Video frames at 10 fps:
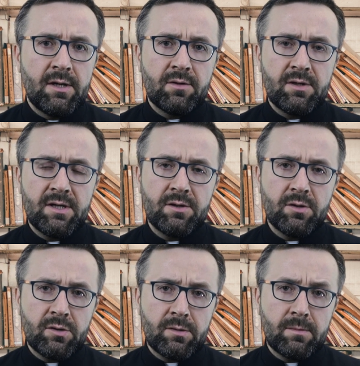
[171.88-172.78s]
to
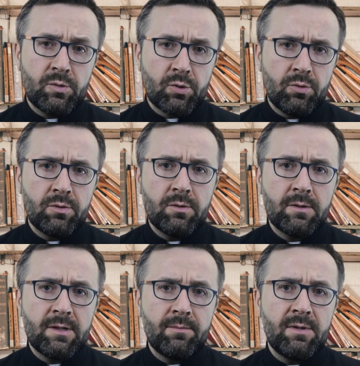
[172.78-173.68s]
jednak trudno
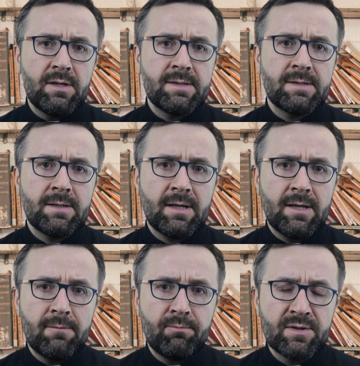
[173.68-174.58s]
nam jest
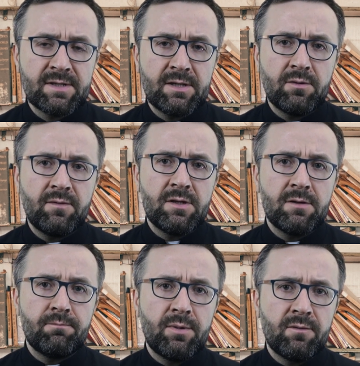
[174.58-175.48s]
takie
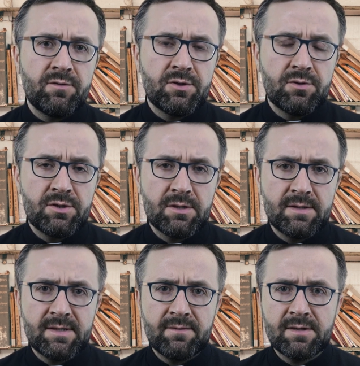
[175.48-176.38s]
postanowienie powziąć
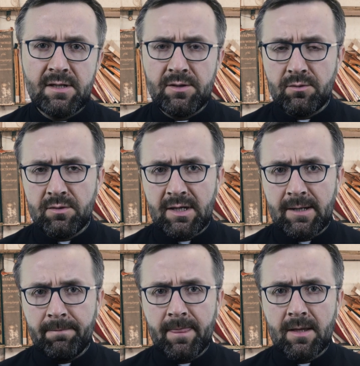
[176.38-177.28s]
ze względu
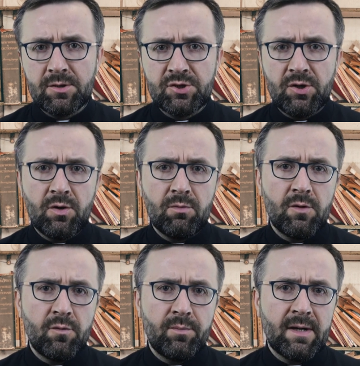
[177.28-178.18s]
na ciągłe
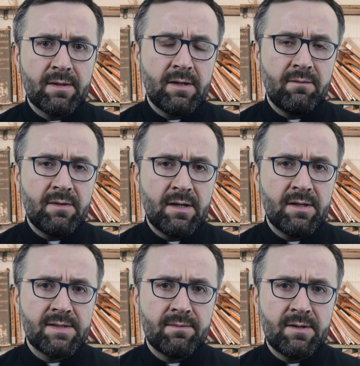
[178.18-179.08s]
upadki w
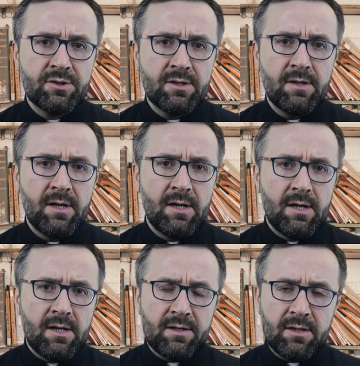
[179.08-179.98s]
danej sferze.
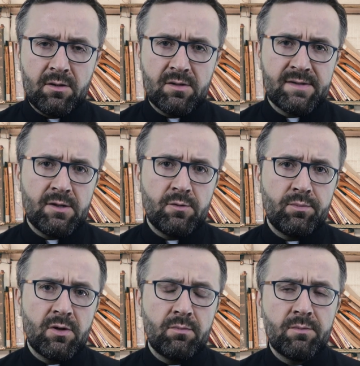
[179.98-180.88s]
Tego rodzaju
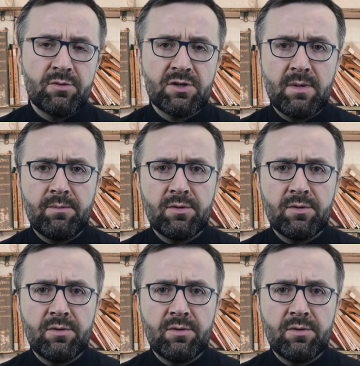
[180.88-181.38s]
problem trzeba